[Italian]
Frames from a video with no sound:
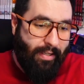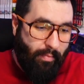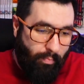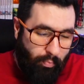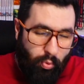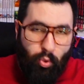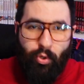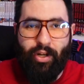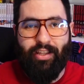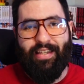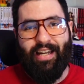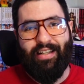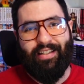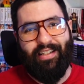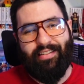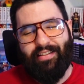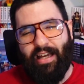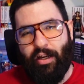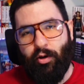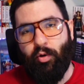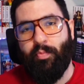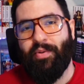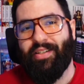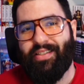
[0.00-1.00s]
più
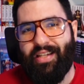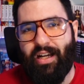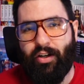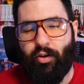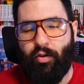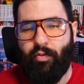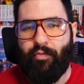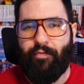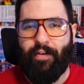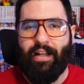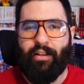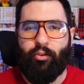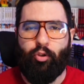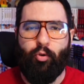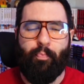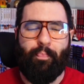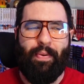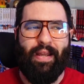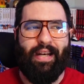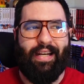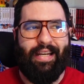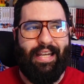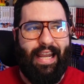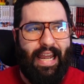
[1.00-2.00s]
ritardatario mi sa che ho fatto
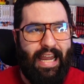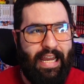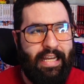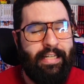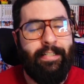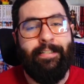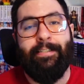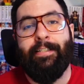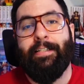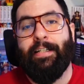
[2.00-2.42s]
perché